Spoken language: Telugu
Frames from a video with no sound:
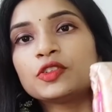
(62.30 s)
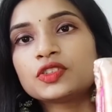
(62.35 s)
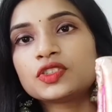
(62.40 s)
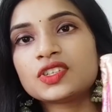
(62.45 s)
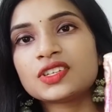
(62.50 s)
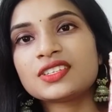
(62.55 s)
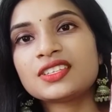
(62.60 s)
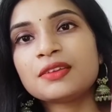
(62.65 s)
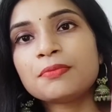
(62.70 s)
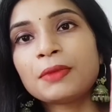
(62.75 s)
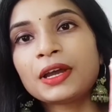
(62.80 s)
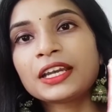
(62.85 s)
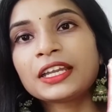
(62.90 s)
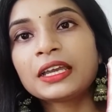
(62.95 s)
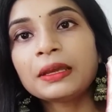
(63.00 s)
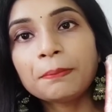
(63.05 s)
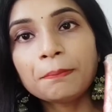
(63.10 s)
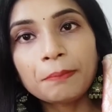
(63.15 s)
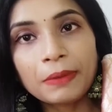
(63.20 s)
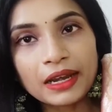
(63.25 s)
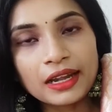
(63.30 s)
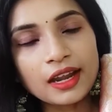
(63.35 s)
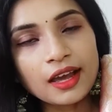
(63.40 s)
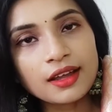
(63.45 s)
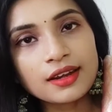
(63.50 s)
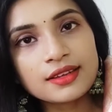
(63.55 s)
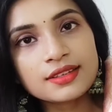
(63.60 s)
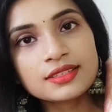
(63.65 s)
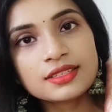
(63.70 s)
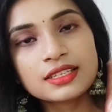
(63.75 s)
వచ్చేసి మనకి
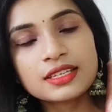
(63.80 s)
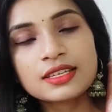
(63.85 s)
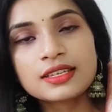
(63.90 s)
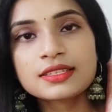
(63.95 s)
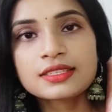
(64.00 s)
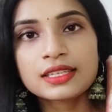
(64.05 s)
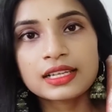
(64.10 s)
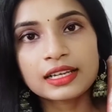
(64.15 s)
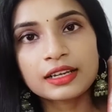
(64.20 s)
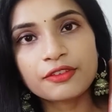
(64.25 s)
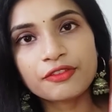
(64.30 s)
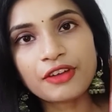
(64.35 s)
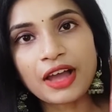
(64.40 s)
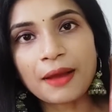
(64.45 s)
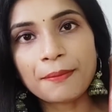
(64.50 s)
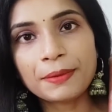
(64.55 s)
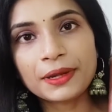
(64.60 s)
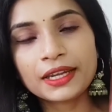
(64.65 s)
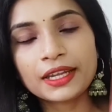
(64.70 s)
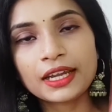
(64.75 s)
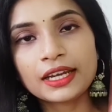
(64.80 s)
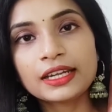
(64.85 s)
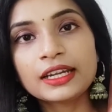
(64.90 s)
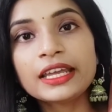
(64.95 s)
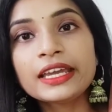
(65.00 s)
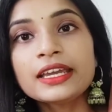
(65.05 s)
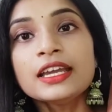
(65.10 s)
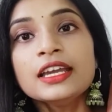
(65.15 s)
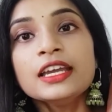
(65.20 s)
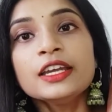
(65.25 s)
బెనారసీ సిల్క్ ఫ్యాబ్రిక్ అండి
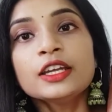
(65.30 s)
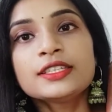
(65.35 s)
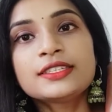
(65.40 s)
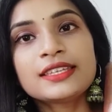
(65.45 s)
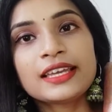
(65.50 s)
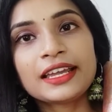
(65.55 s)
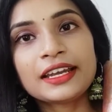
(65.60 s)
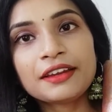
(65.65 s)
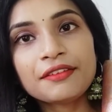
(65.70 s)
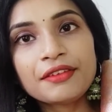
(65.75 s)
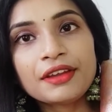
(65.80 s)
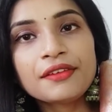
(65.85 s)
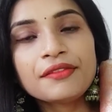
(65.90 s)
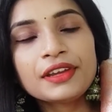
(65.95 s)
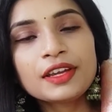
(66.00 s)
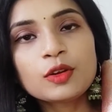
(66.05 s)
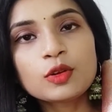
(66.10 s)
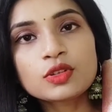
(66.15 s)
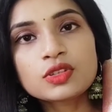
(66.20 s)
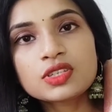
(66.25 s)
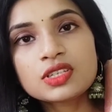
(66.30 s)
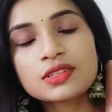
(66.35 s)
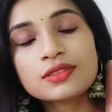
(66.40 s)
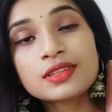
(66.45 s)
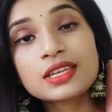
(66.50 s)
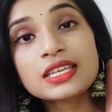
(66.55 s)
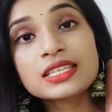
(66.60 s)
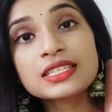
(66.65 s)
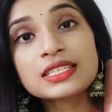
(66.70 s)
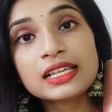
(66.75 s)
జెరీ వేవింగ్
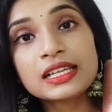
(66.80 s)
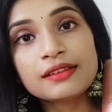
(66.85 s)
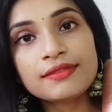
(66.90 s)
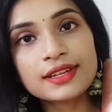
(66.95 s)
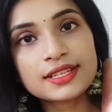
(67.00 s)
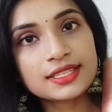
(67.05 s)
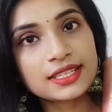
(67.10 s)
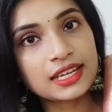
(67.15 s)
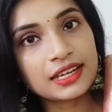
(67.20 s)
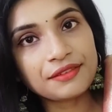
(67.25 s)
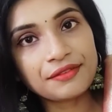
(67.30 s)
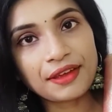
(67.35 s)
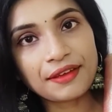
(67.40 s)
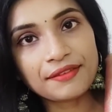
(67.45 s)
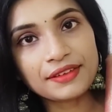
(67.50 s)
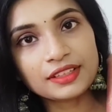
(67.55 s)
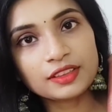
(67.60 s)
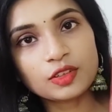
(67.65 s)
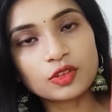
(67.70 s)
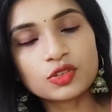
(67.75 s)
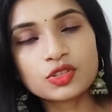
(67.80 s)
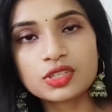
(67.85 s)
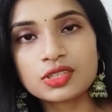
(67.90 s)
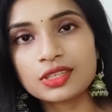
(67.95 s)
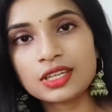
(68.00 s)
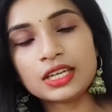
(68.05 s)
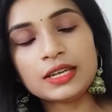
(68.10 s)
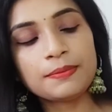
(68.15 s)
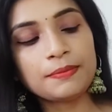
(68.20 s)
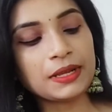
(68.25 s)
వచ్చింది సిల్వర్ జెరీ వేవింగ్తో
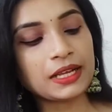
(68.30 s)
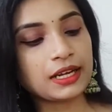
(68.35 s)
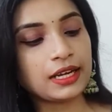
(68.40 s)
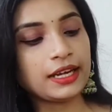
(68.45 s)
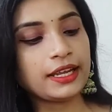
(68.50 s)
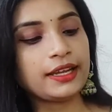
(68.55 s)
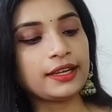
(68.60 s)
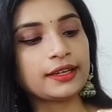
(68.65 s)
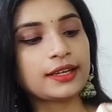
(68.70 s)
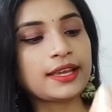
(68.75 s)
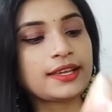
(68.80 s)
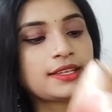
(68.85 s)
వచ్చింది నేను మీకు క్లియర్గా